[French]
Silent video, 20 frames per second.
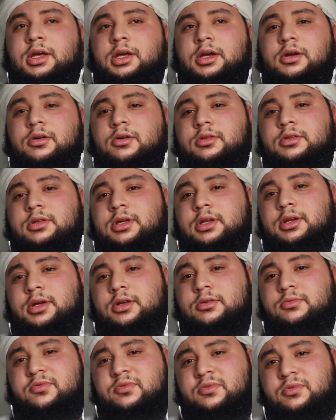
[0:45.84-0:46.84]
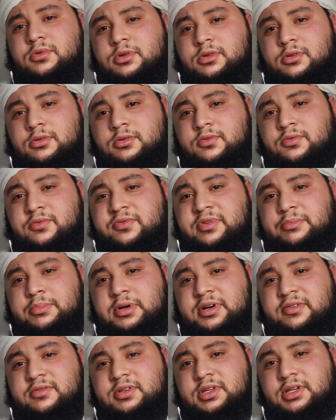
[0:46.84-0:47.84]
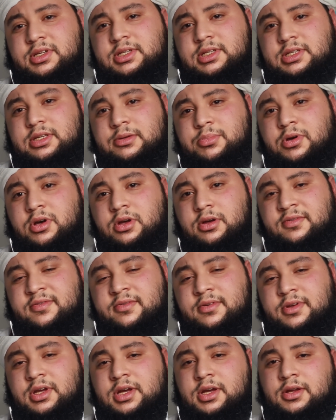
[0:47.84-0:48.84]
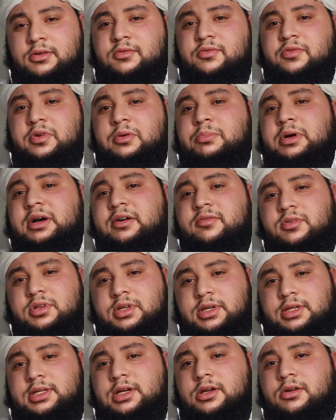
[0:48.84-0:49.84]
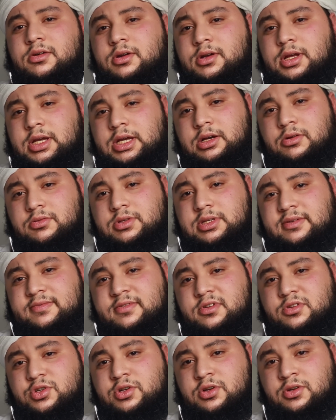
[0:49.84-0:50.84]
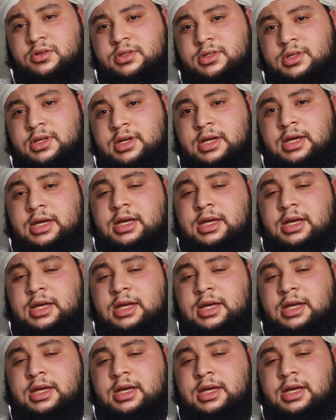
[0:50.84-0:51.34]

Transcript: Et quand Allah nous, nous fait parvenir ses épreuves, nous fait parvenir sa colère ou sa vengeance,